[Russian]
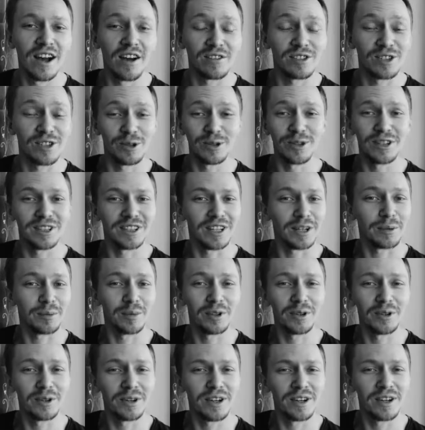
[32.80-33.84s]
А все ли так
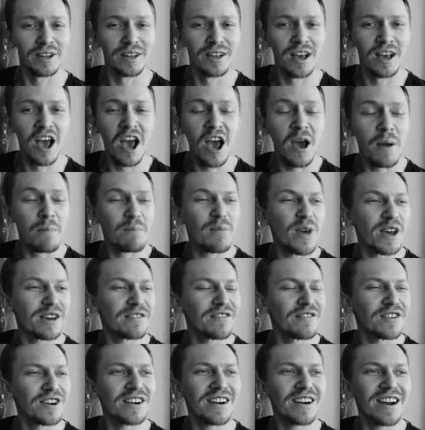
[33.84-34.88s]
плохо?
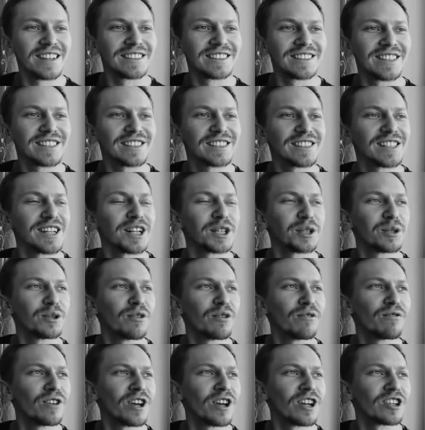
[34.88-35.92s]
Первый раз за
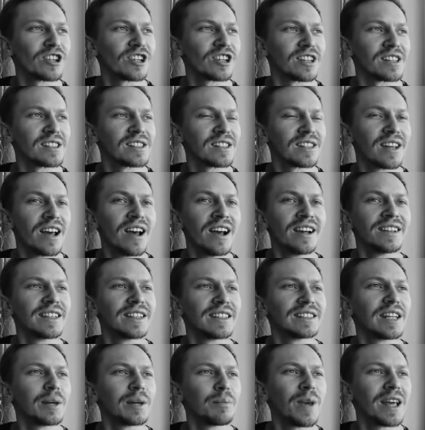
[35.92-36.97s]
целую вечность
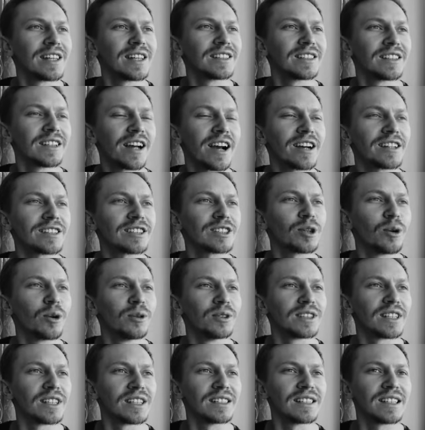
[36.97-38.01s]
ты заметил, как
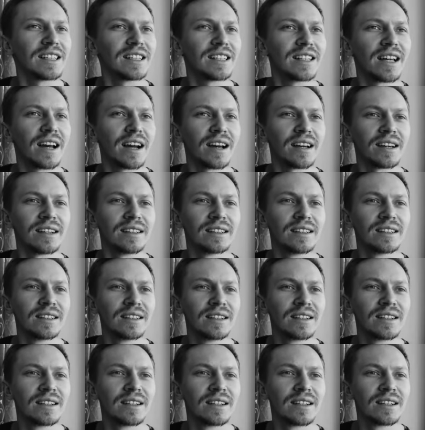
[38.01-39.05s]
солнце сияет.
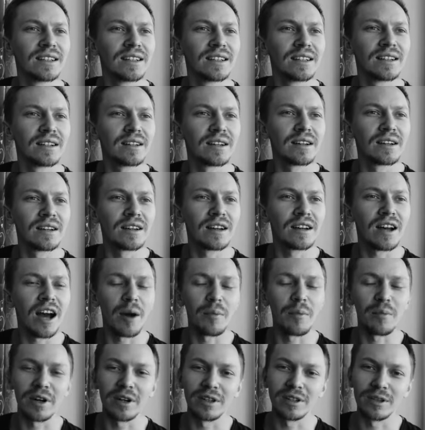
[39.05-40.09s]

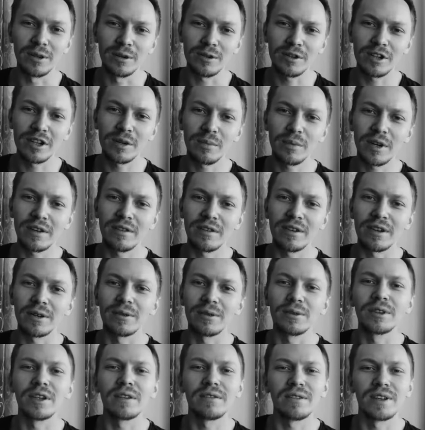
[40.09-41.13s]
А пройдешь ли
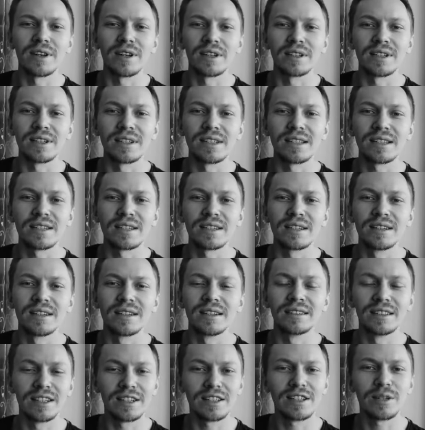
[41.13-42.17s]
проверку на верность?
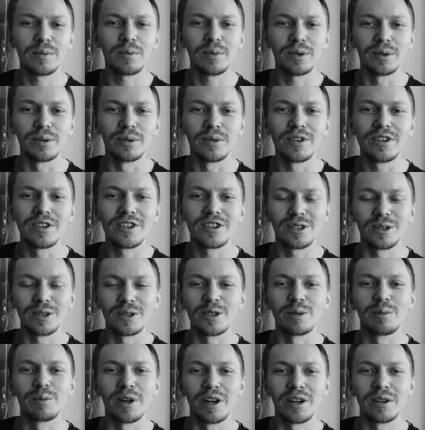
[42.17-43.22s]
Ты тепло, что
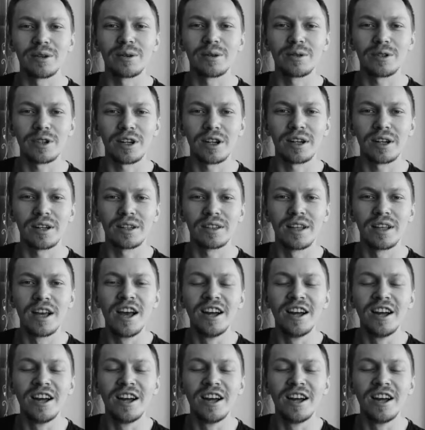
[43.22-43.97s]
тебя окружает.